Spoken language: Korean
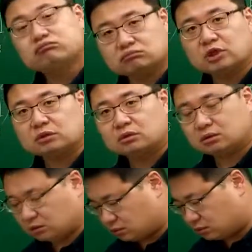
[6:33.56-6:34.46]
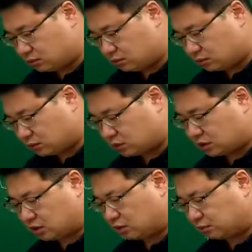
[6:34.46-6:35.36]
네, 이것도
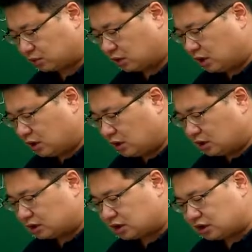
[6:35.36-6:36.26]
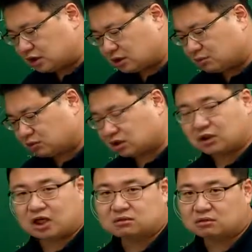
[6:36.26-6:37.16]
어색한 게 없죠. 사실 1, 2, 3번은 제가
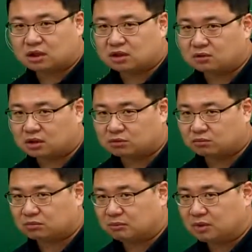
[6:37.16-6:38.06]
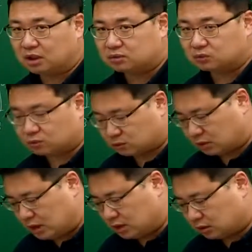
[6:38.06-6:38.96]
해설을 하기가 좀 민망할 정도로
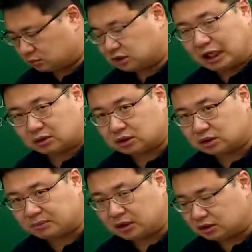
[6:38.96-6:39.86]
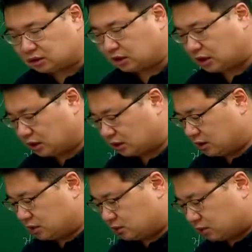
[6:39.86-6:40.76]
너무 당연한 판례들이니까
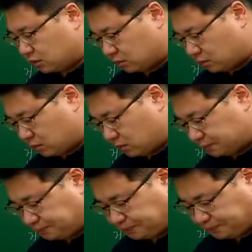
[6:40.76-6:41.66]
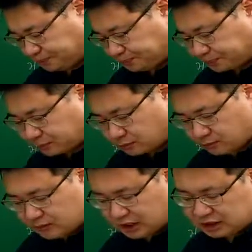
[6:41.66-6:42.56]
좀 그렇고,
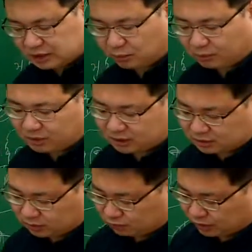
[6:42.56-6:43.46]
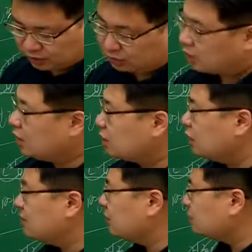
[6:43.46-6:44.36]
15번 같은 경우에도
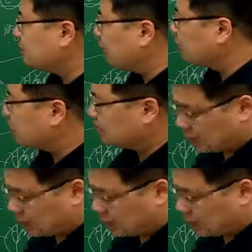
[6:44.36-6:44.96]
1번에서 바로 답이